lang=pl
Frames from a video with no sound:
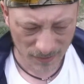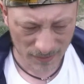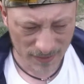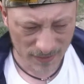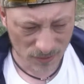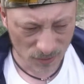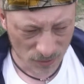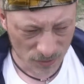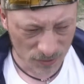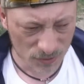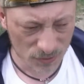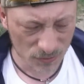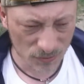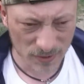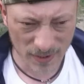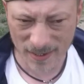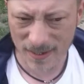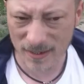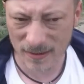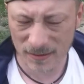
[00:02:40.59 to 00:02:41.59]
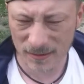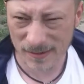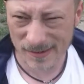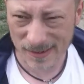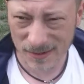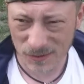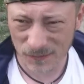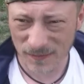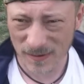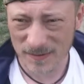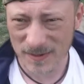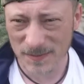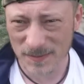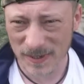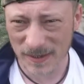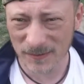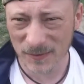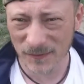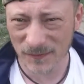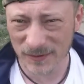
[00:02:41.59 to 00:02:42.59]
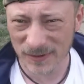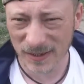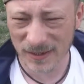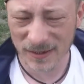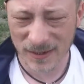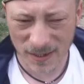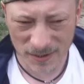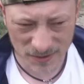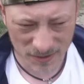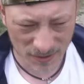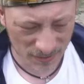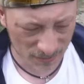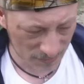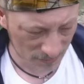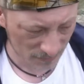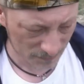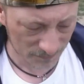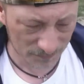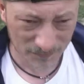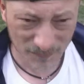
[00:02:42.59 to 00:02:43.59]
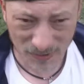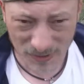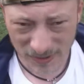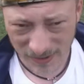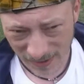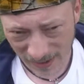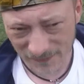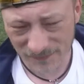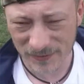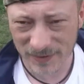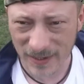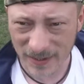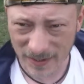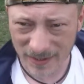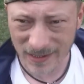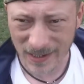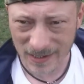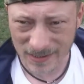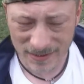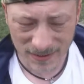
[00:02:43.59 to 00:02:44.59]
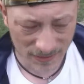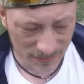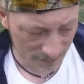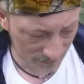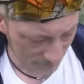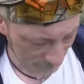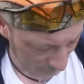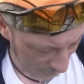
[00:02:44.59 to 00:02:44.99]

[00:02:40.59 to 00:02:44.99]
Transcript: A na końcu ja zasuwam sprzęt do weterynarza. I ja wydaję kasę.